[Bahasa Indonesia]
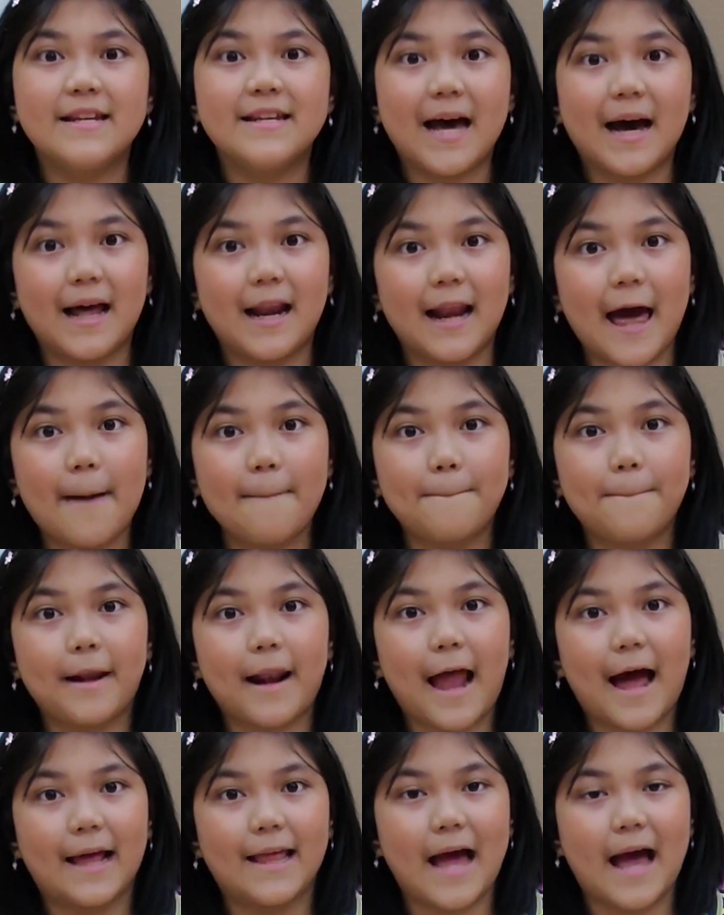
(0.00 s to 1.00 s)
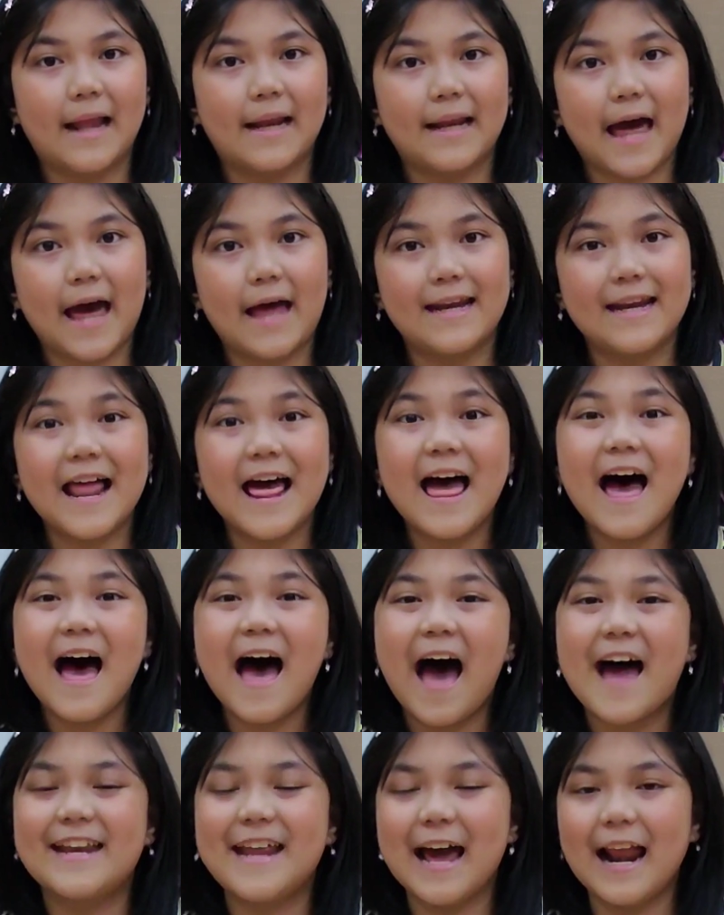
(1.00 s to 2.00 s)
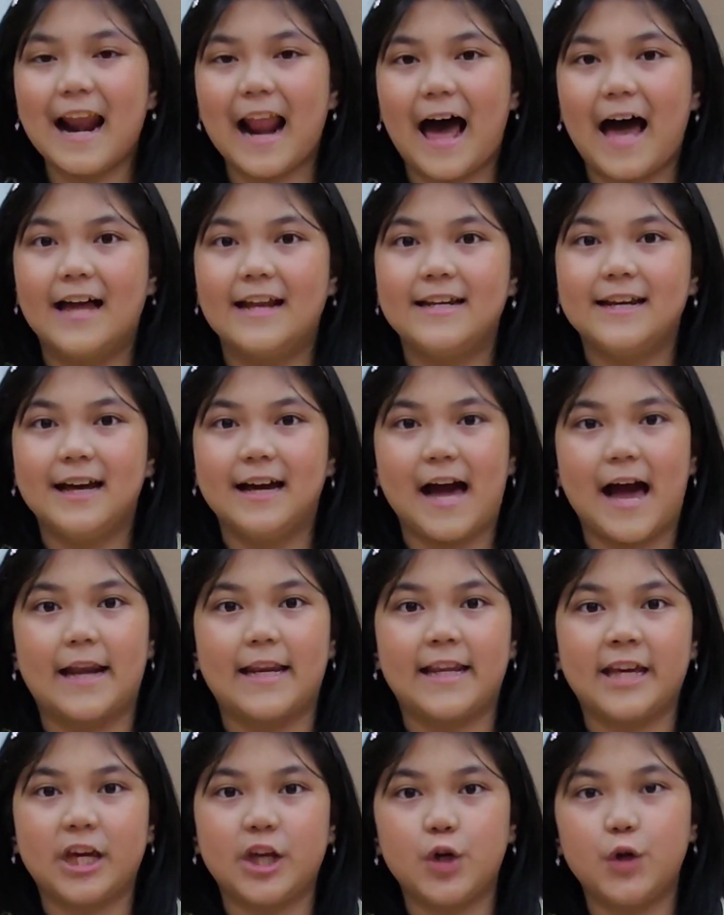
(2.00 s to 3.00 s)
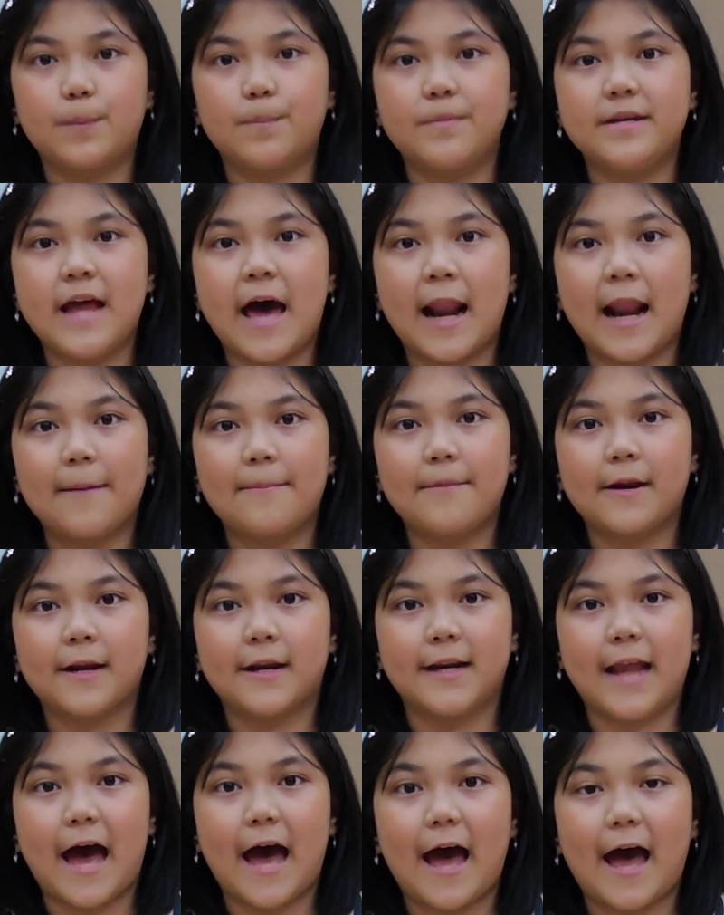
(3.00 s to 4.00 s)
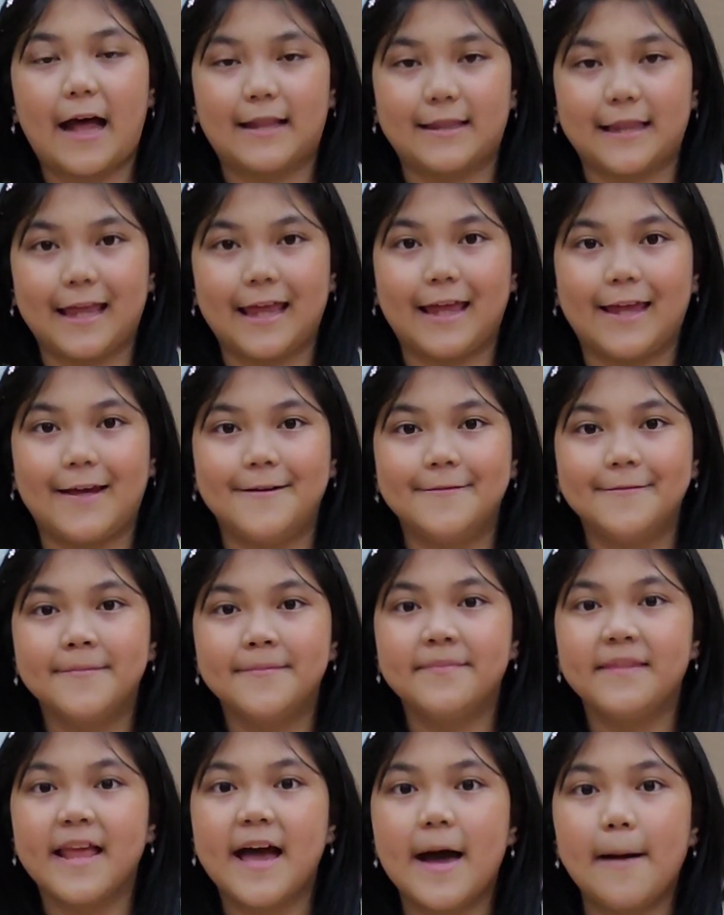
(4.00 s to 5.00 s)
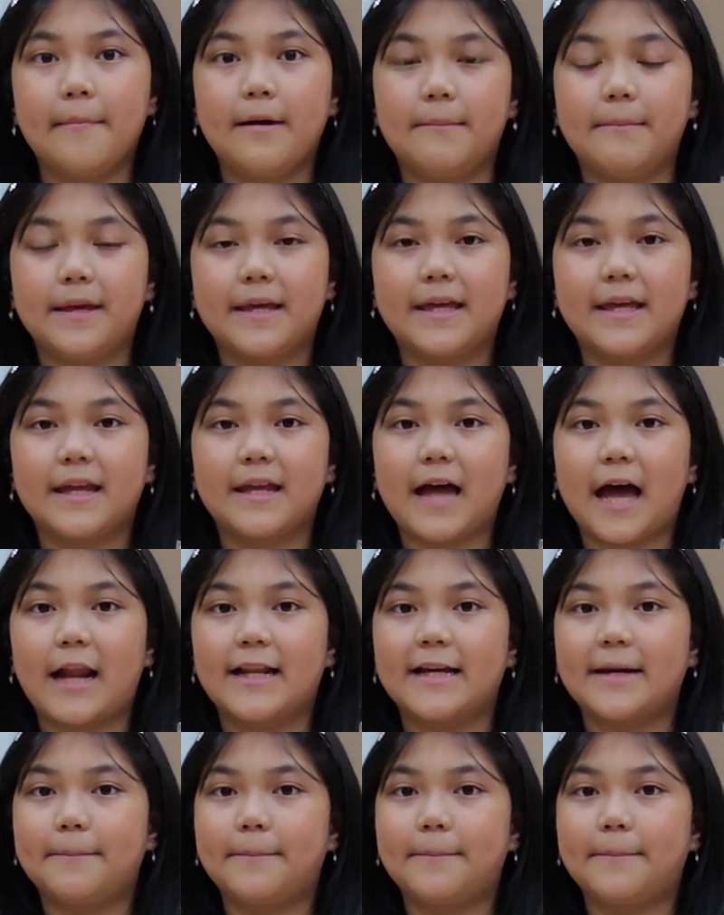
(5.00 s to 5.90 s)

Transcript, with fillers: dalam pelayanan adalah dengan hidup dalam rendah hati, memikirkan